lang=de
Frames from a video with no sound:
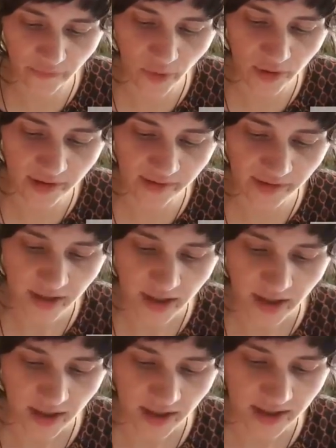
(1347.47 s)
Volkes
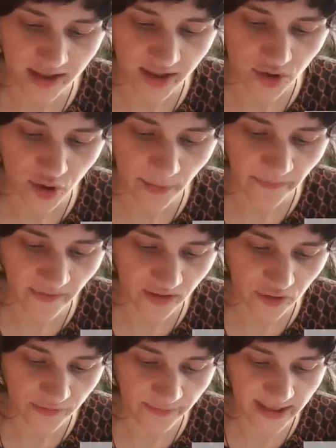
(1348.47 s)
in den
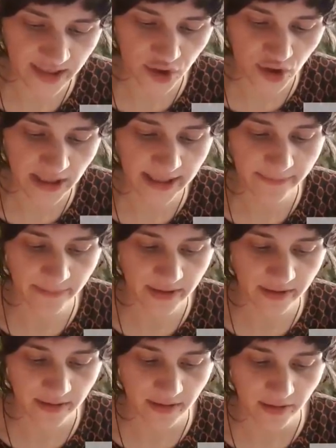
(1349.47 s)
schöpferischen Menschen
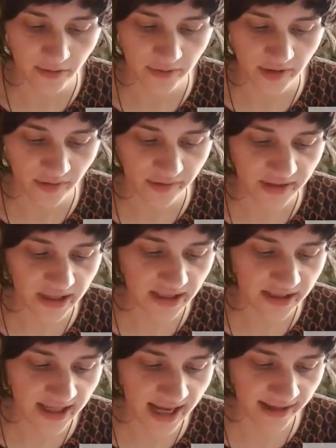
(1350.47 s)
lebt und aus
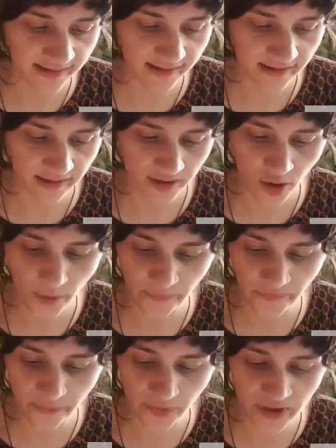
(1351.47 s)
ihren Herzen,
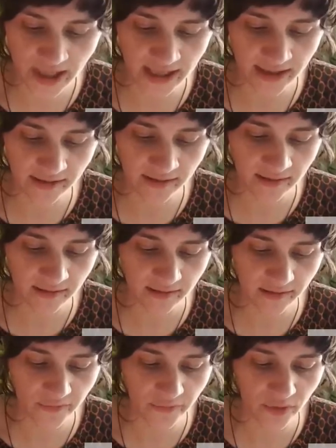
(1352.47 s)
Köpfen und Händen
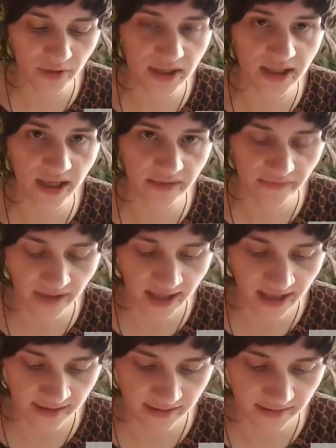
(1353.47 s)
zur Wirklichkeit
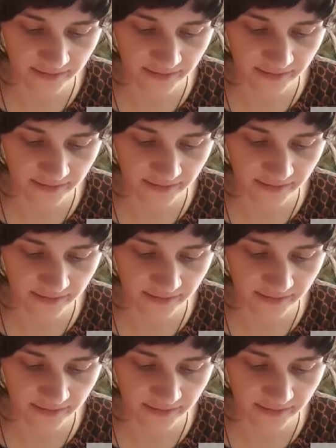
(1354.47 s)
verlangt.